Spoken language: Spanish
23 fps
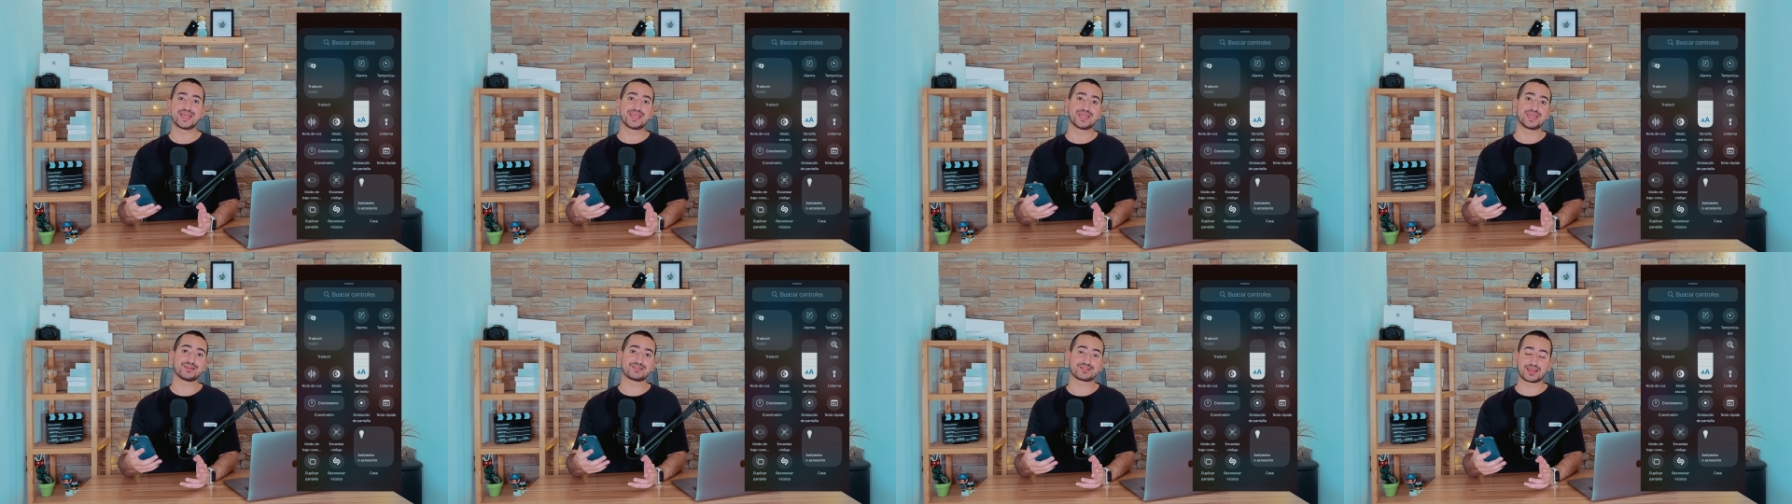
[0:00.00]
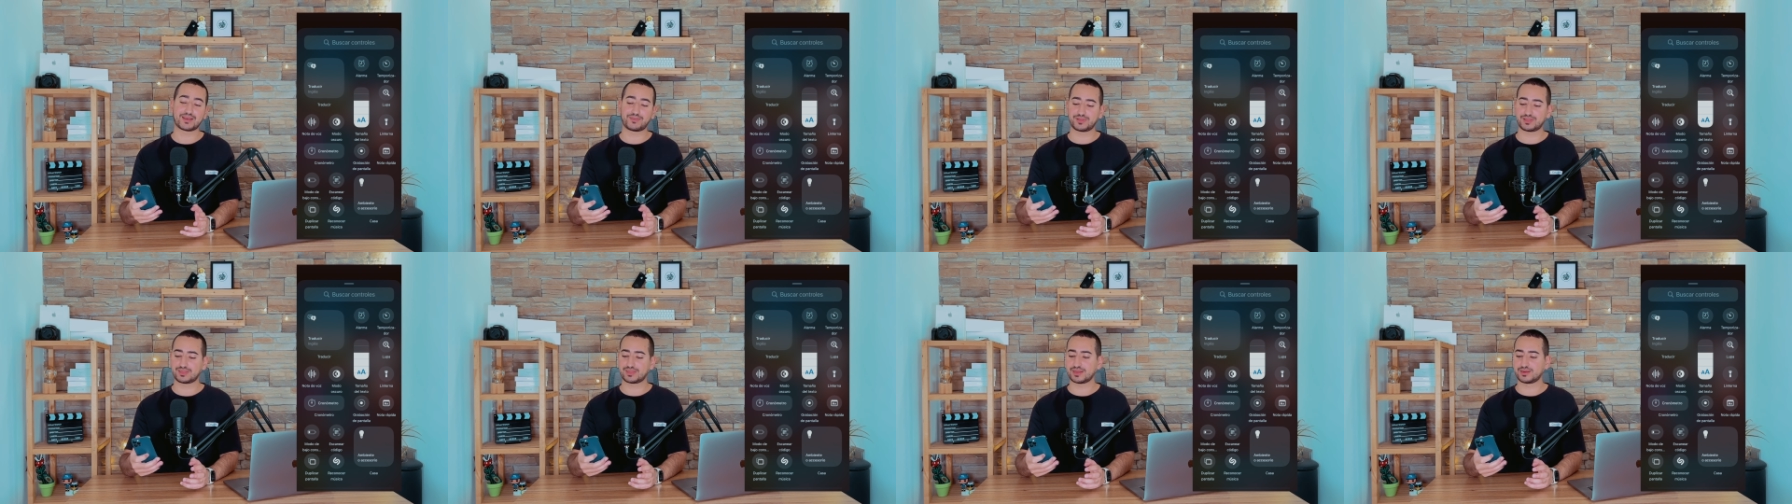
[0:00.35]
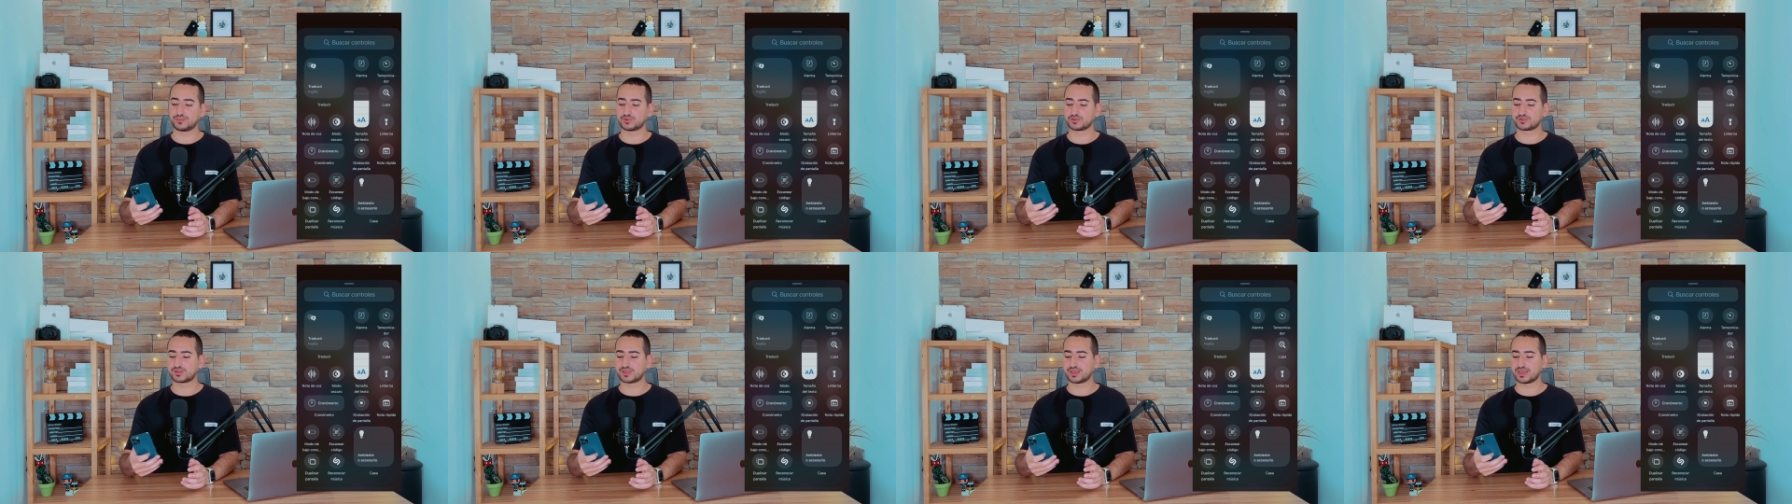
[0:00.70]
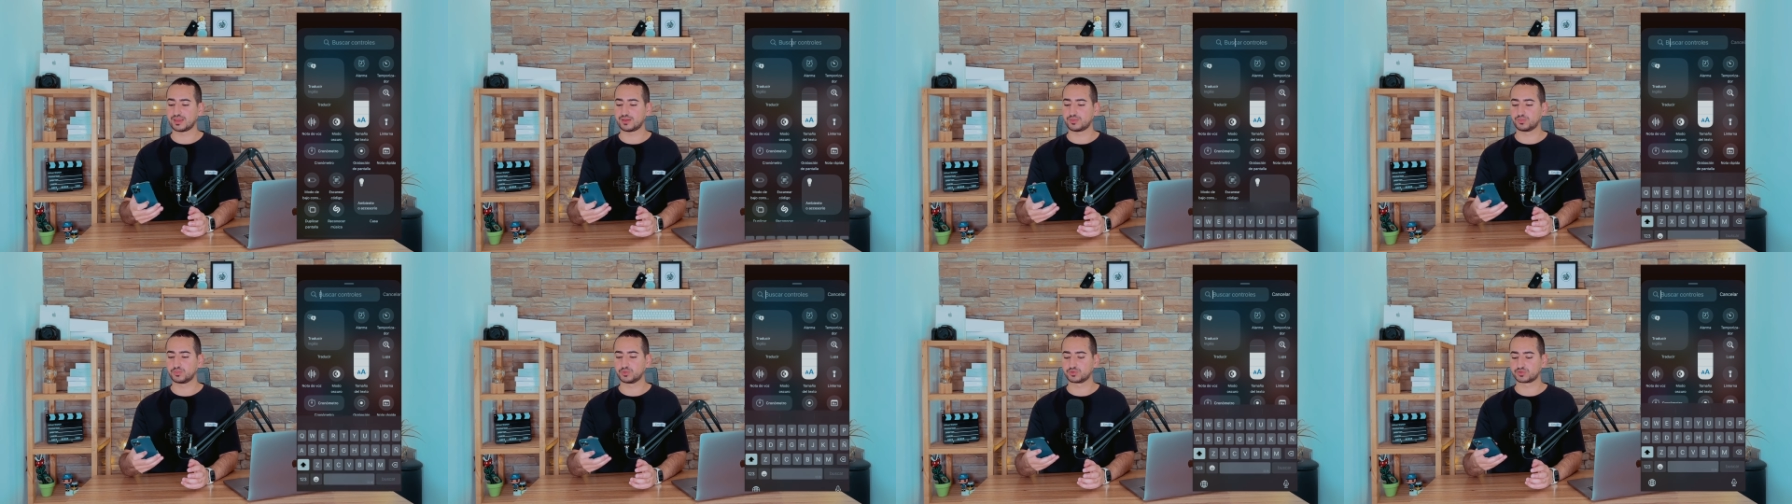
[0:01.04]
y esta vez tenemos
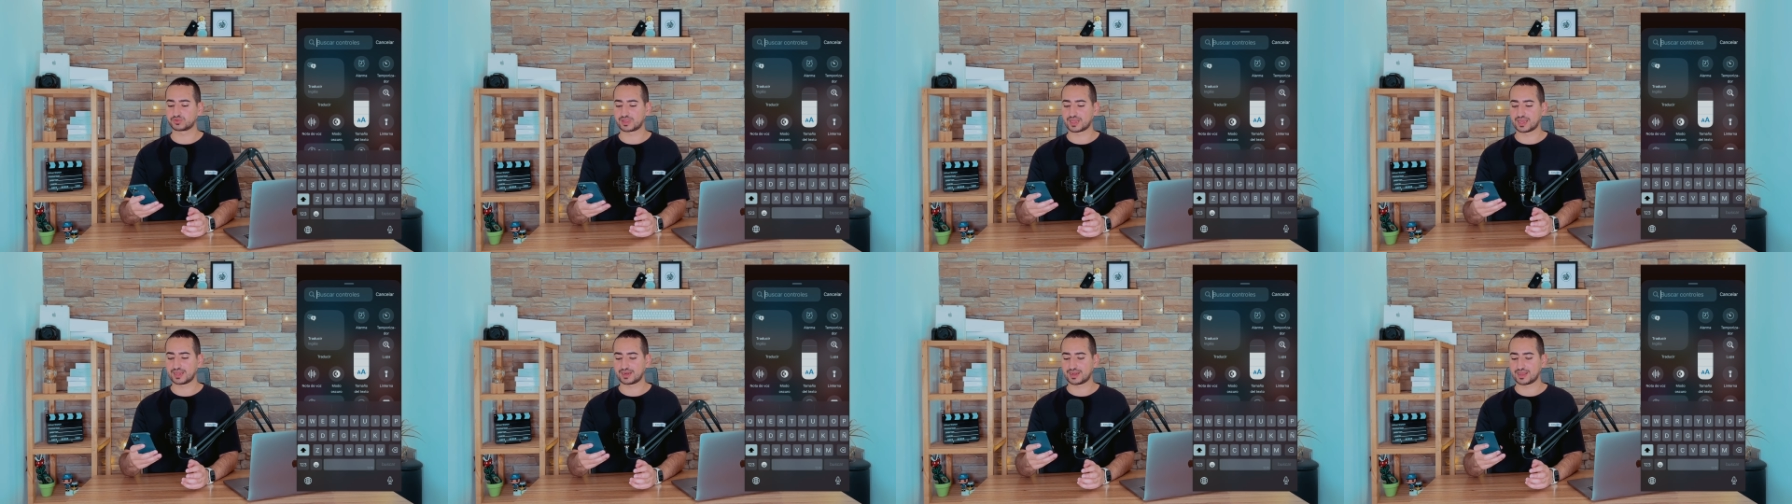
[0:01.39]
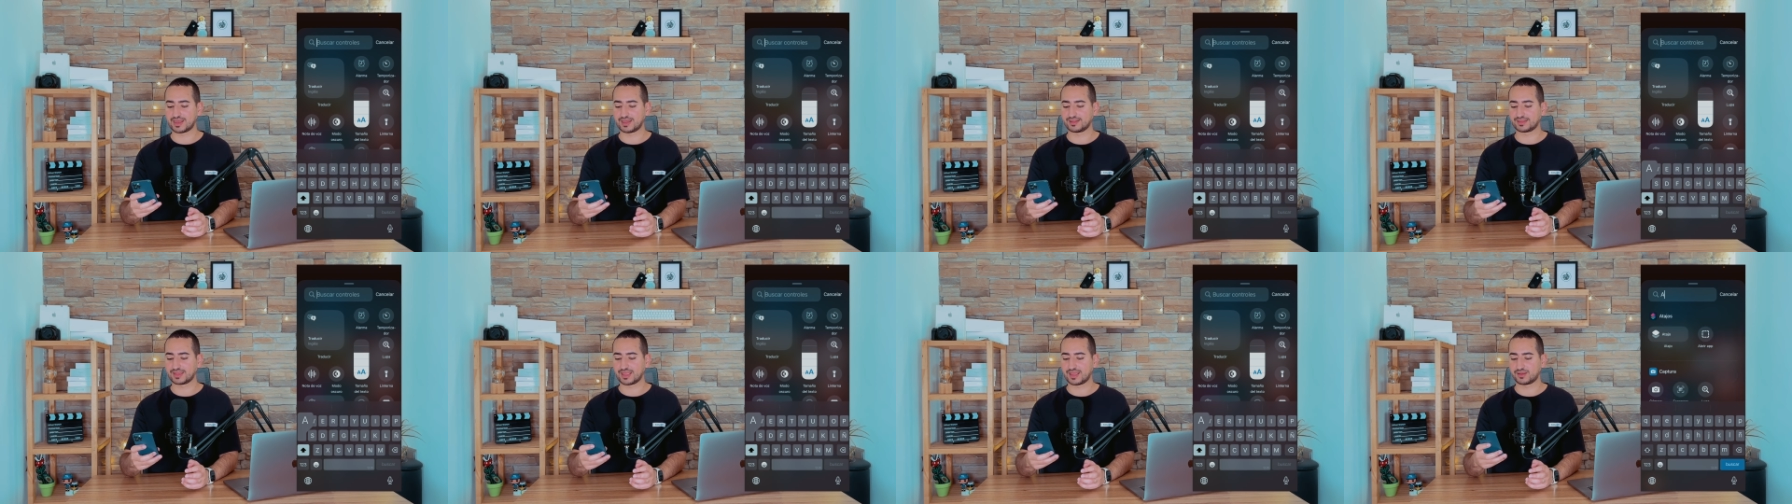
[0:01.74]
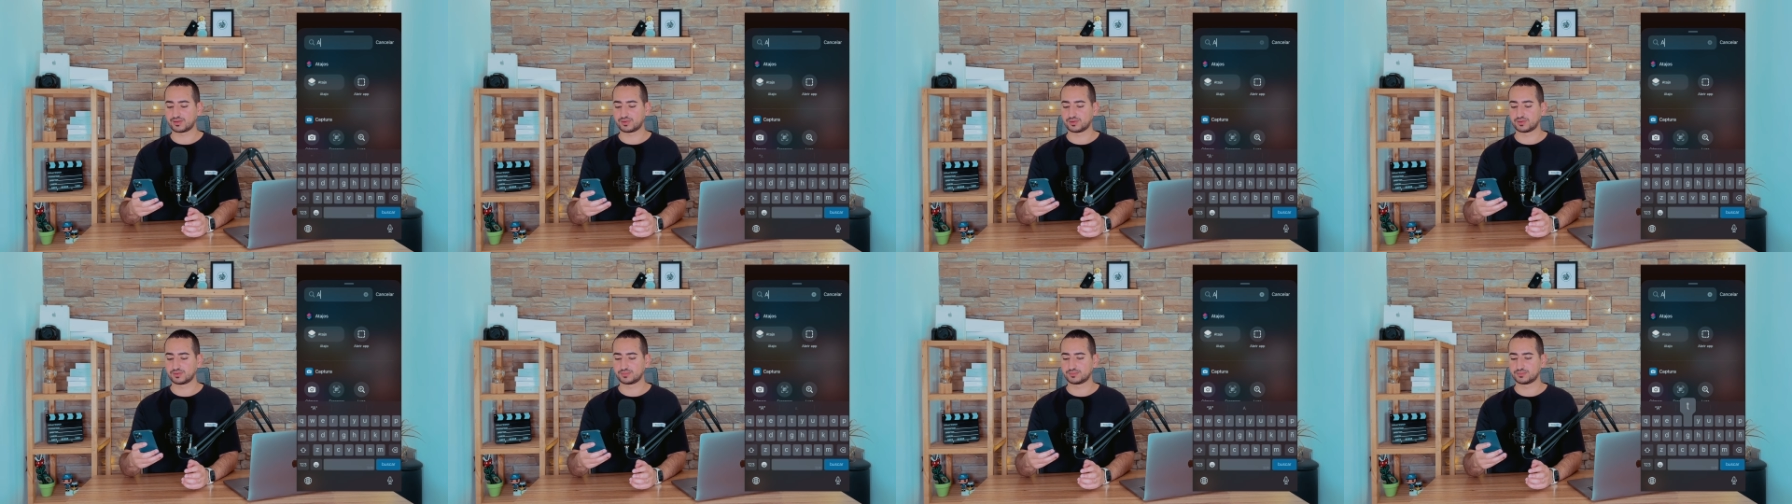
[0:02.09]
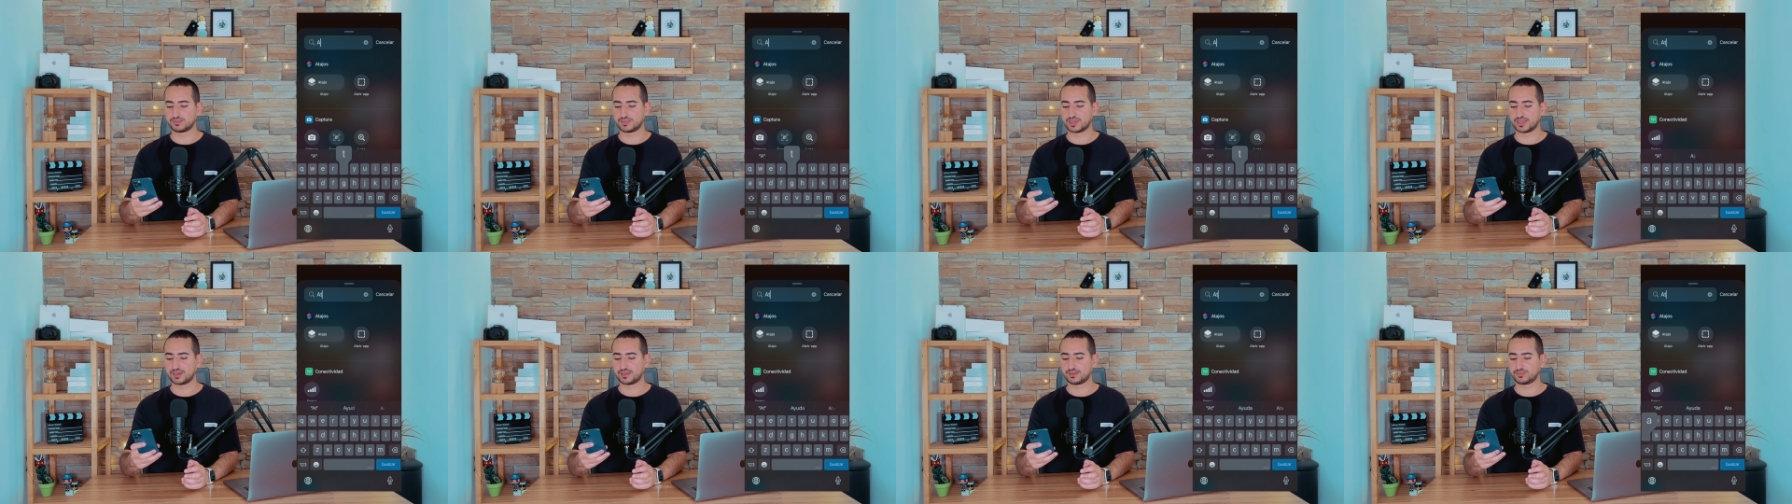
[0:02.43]
que buscar atajo,
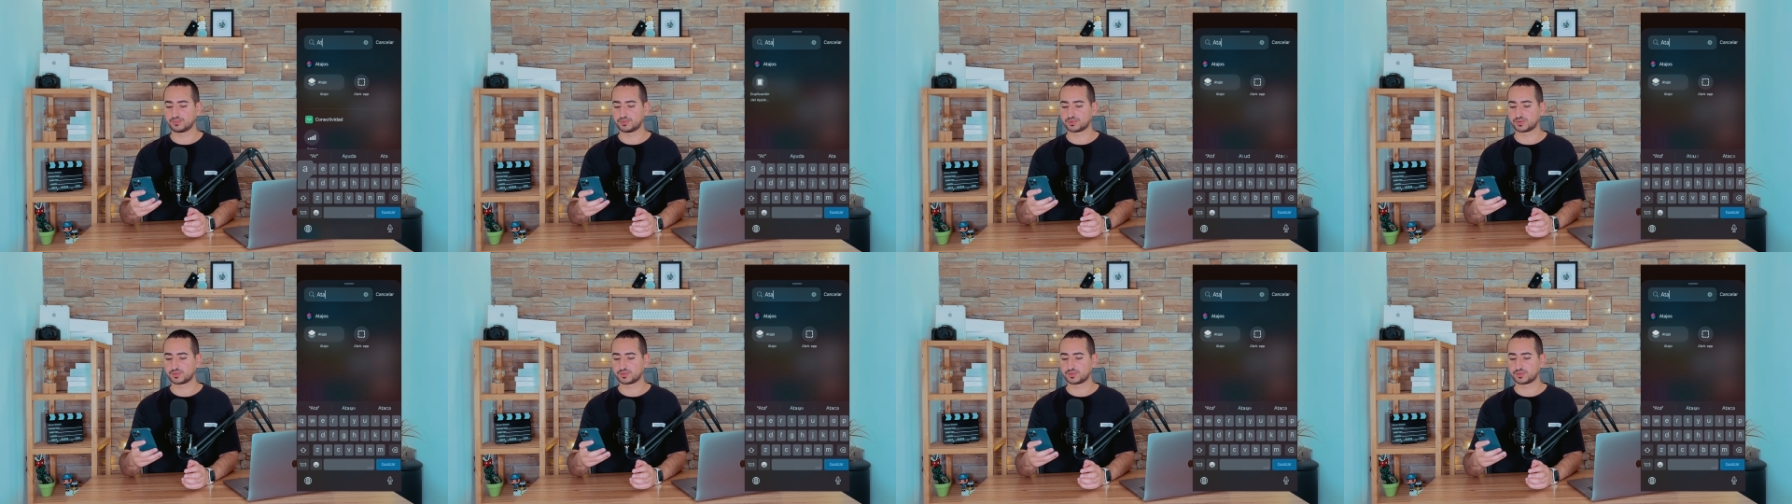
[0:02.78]
¿vale?